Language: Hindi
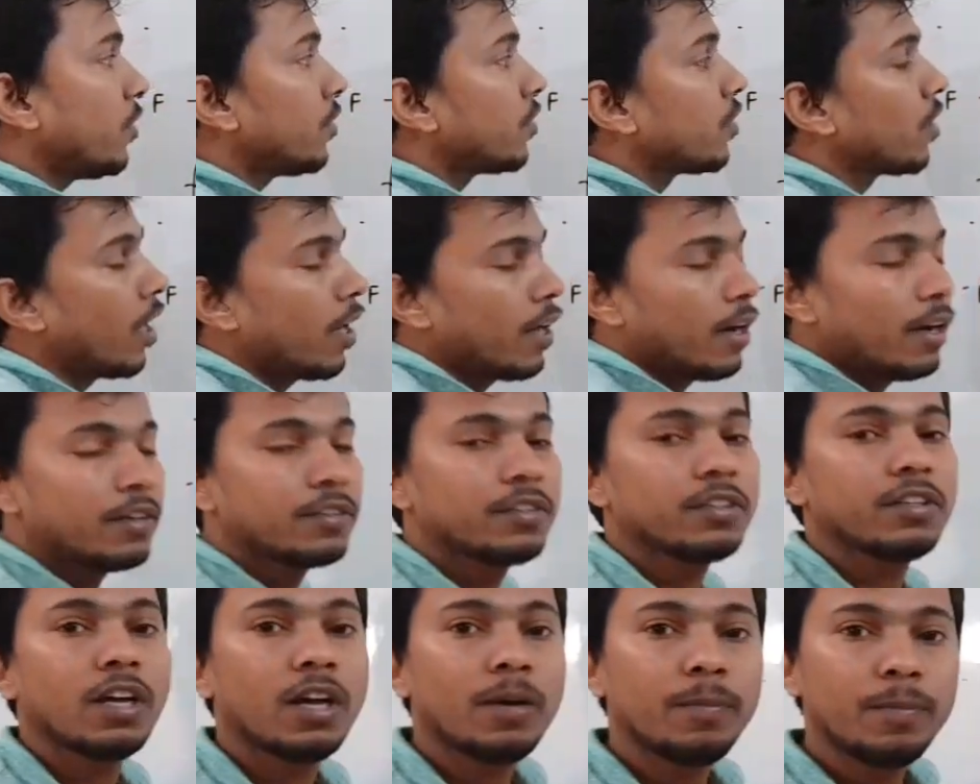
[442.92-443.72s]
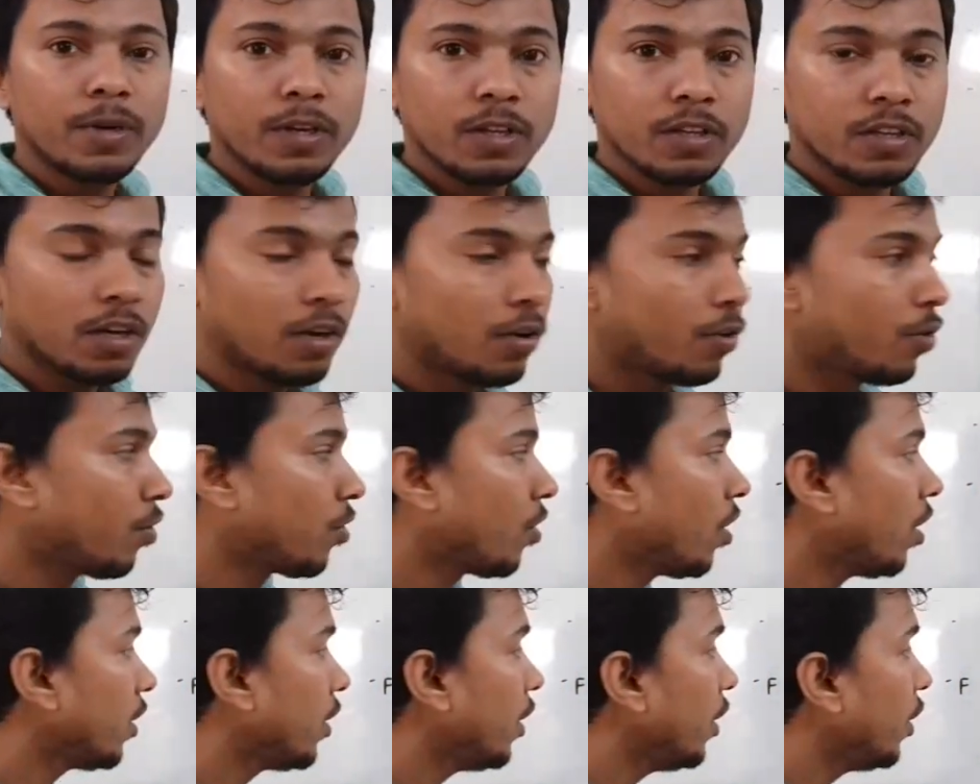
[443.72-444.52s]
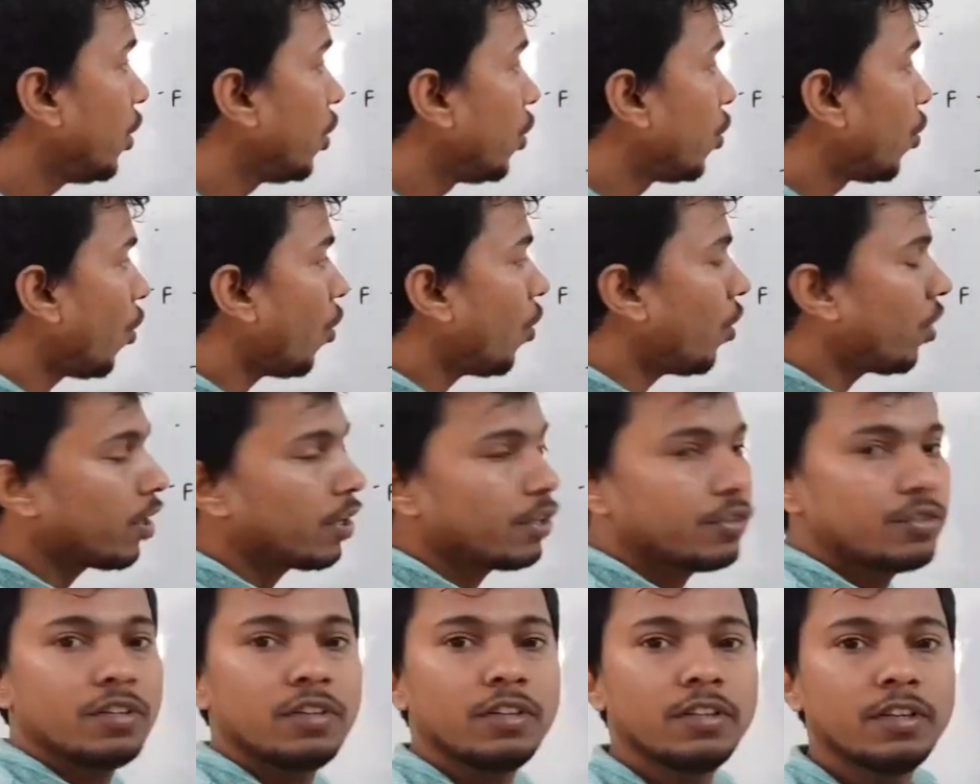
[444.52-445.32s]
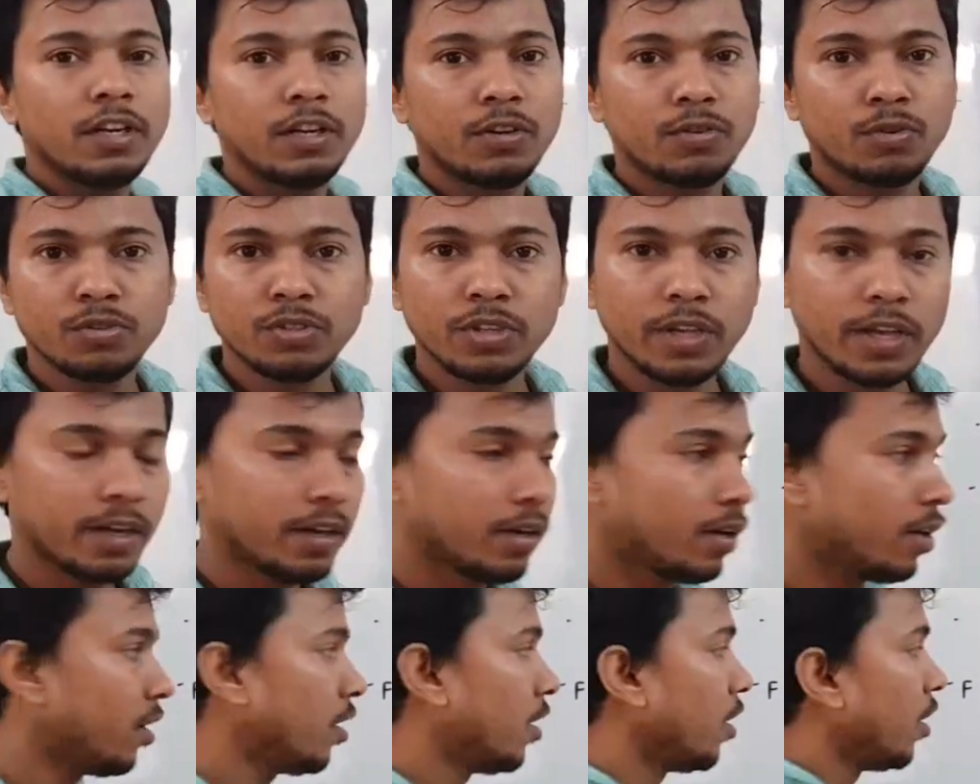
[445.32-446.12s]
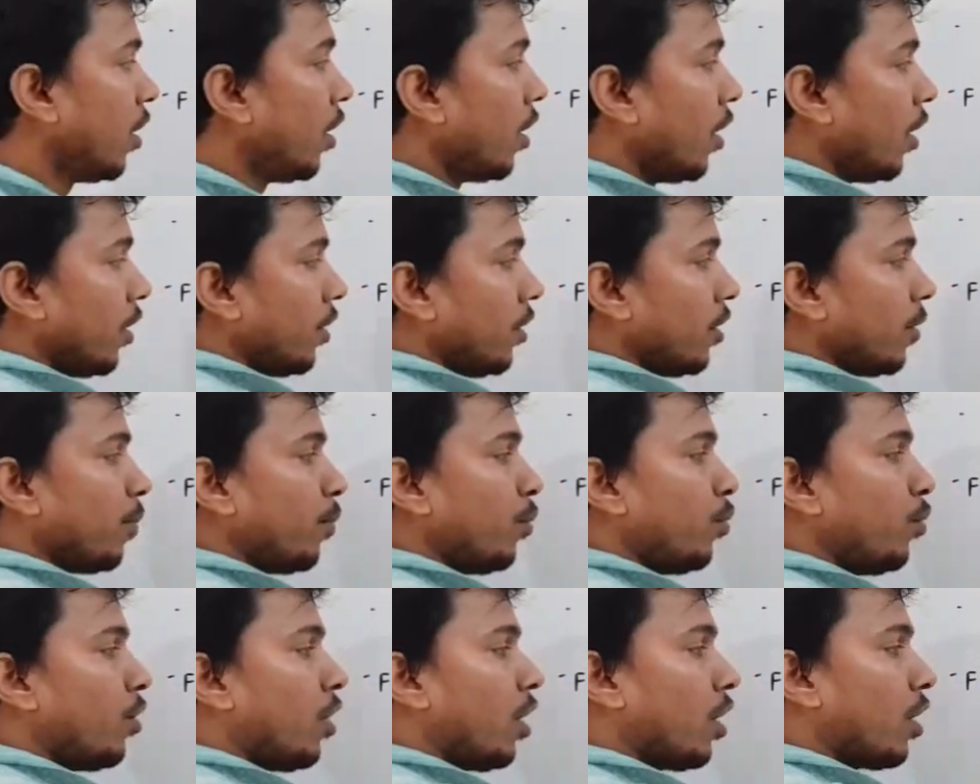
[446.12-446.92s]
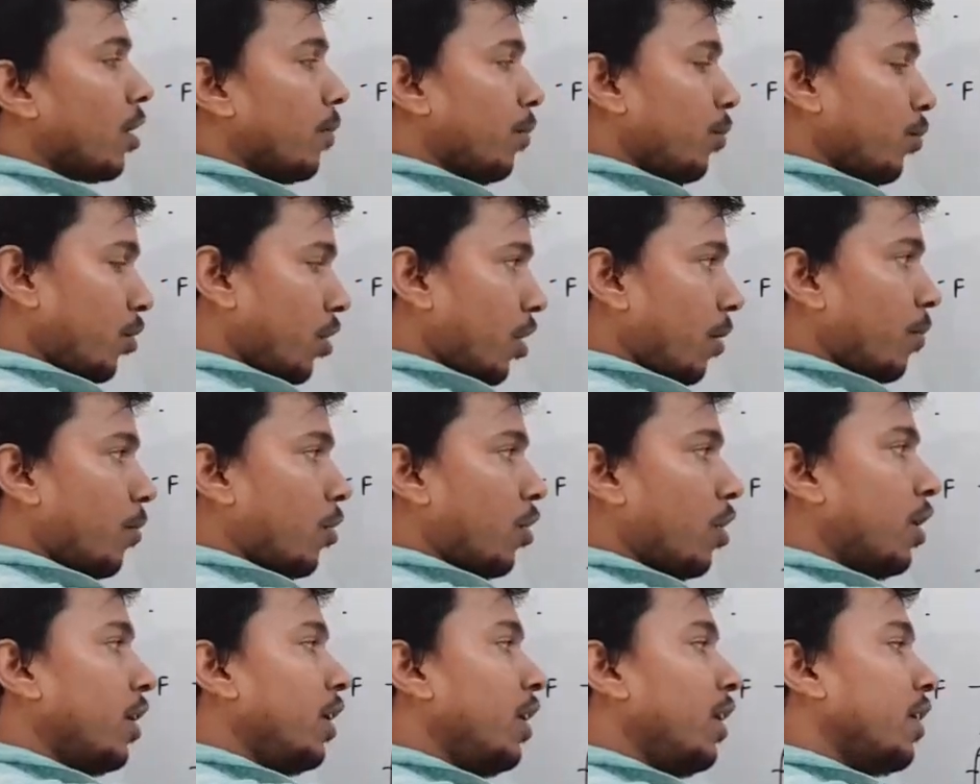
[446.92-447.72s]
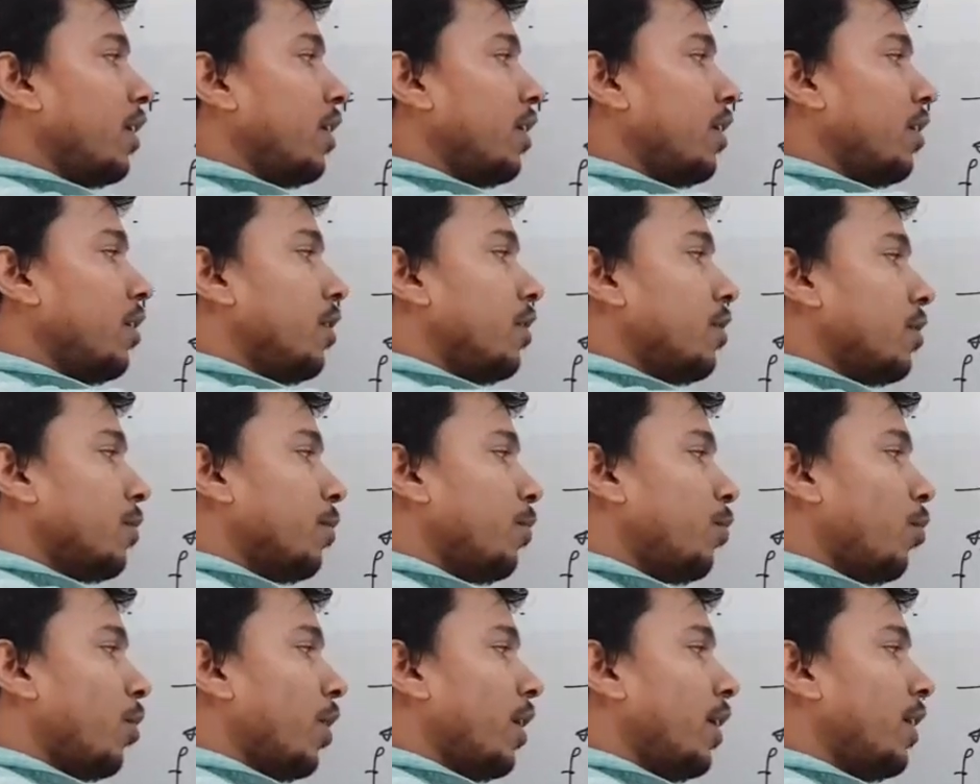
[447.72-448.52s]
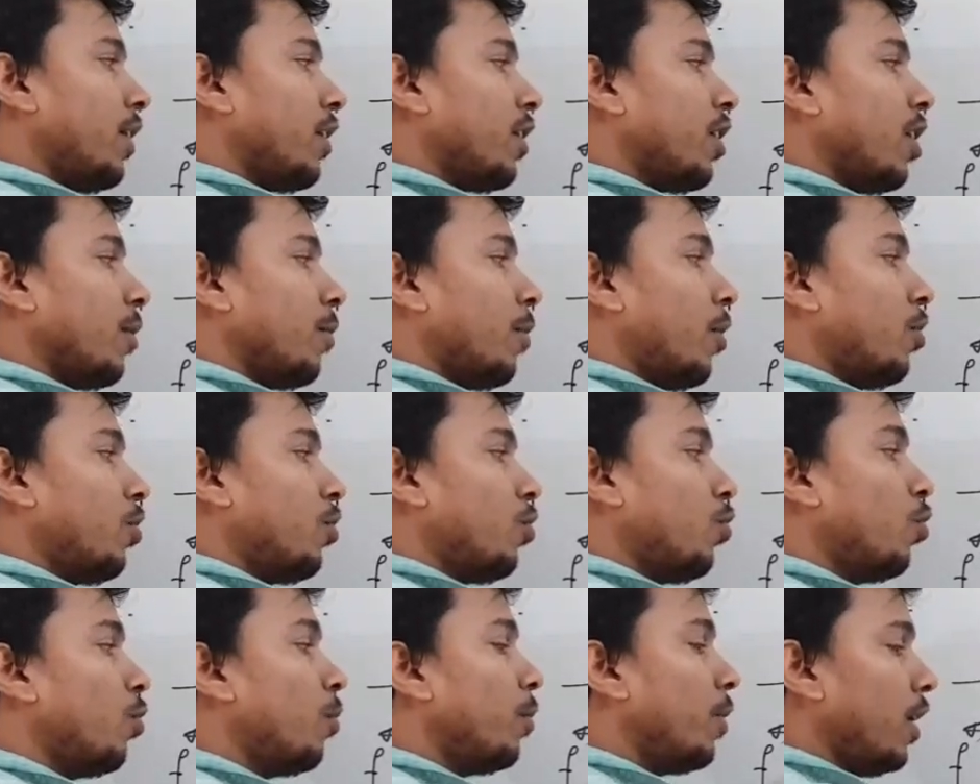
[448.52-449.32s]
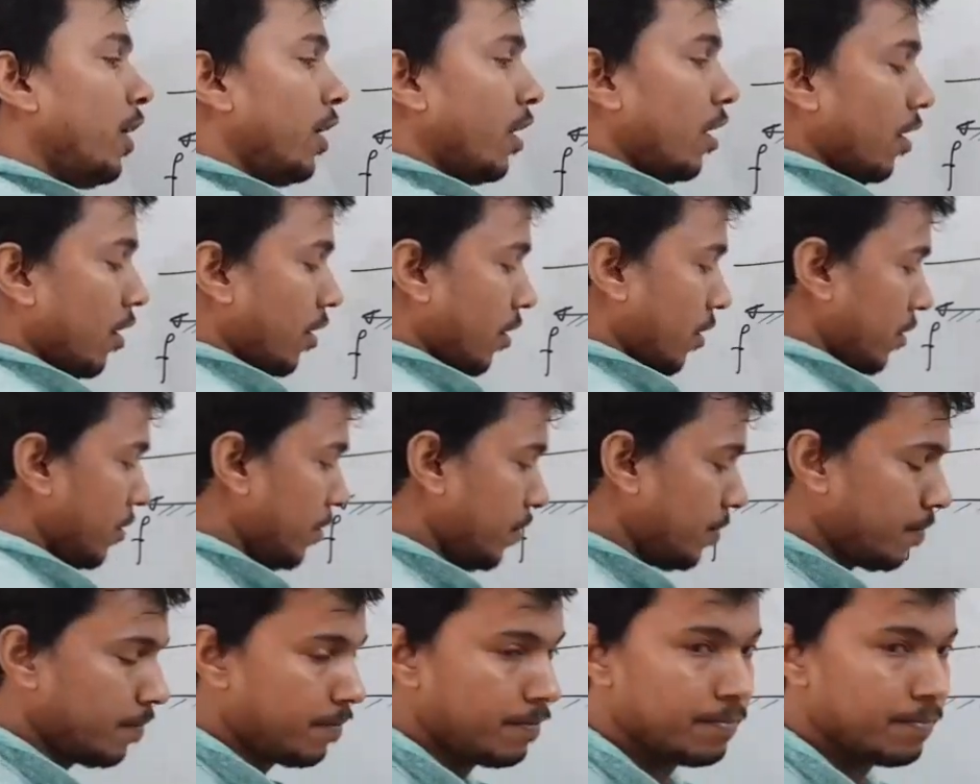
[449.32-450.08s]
इस कारण से यहाँ पर क्या होगा कि टॉर्क जनरेट हो जाएगा ये पूरा का पूरा बॉडी इस पॉइंट के अबाउट घूमने लगा